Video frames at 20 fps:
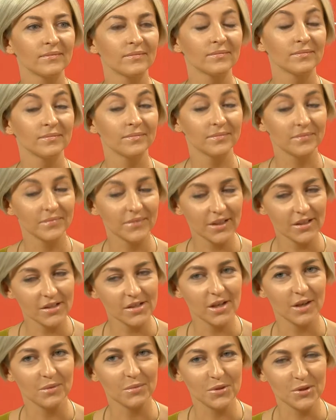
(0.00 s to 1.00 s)
Это
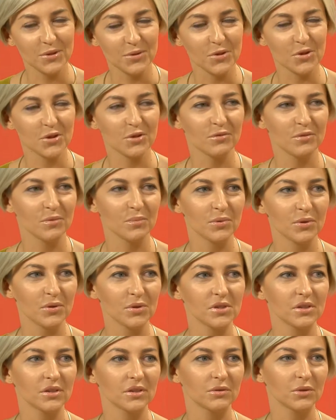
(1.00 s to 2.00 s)
самый сложный
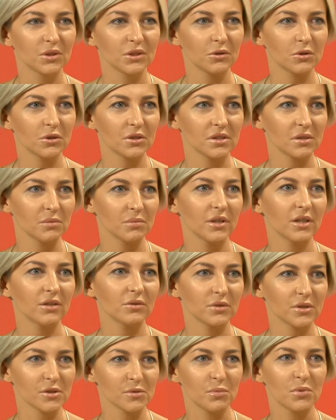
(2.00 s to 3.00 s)
вопрос, который забирает
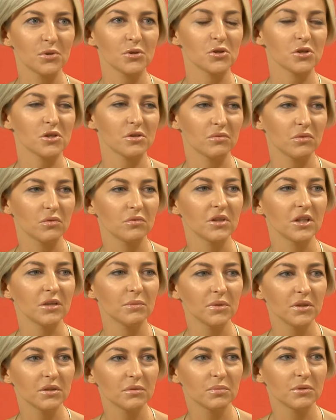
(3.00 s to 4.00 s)
у нас больше всего
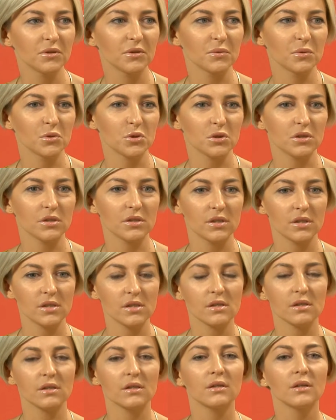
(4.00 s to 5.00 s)
времени, потому что,
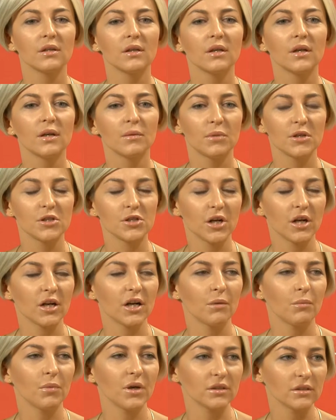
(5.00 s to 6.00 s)
естественно, большая
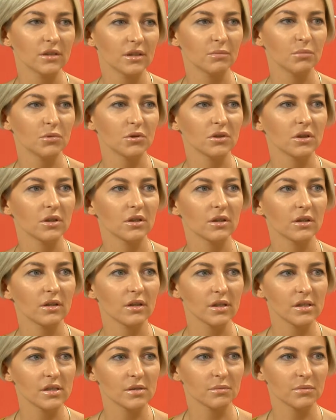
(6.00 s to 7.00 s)
команда работает над
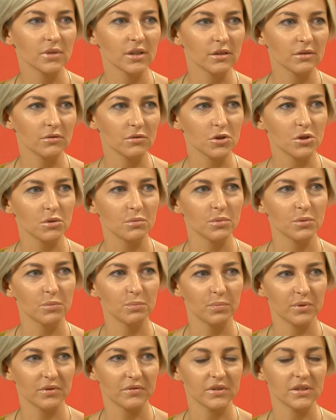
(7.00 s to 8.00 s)
этим для того, чтобы
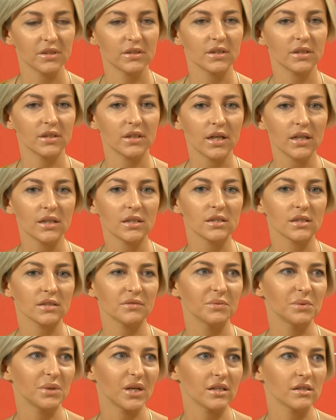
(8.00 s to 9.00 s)
проводить анализ,
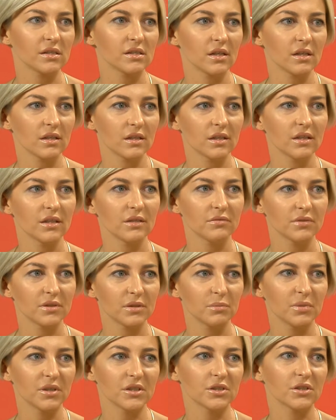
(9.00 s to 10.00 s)
собирать архивы и
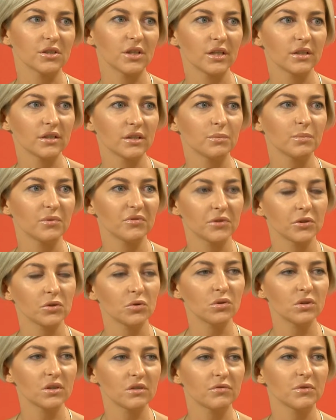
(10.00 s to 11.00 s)
базы данных по
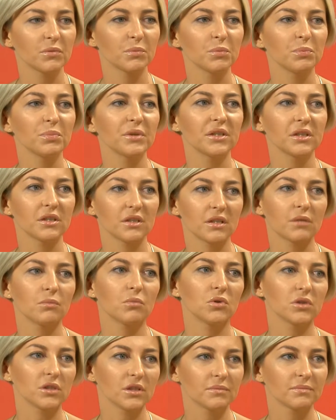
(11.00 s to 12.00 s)
фотографам, и по их
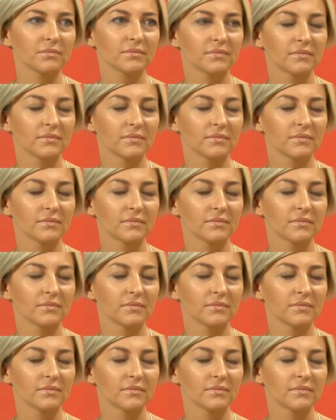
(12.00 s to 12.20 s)
работам.